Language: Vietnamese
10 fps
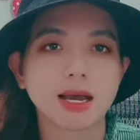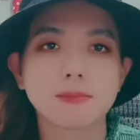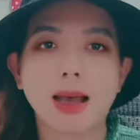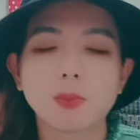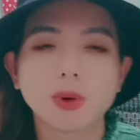ơi
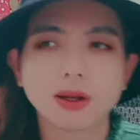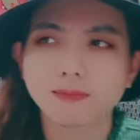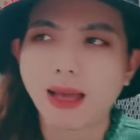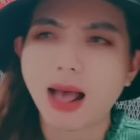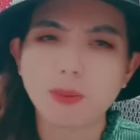bà không có
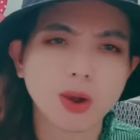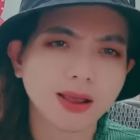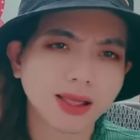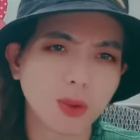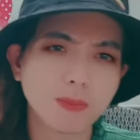bà không có
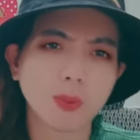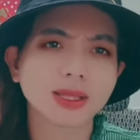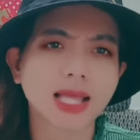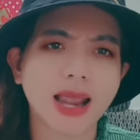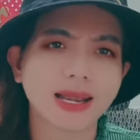cái kiểu mà không có
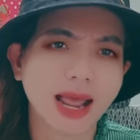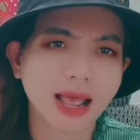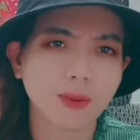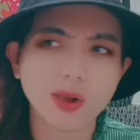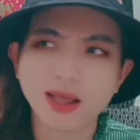tài năng
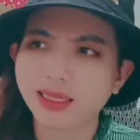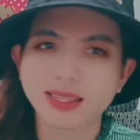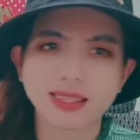không có cái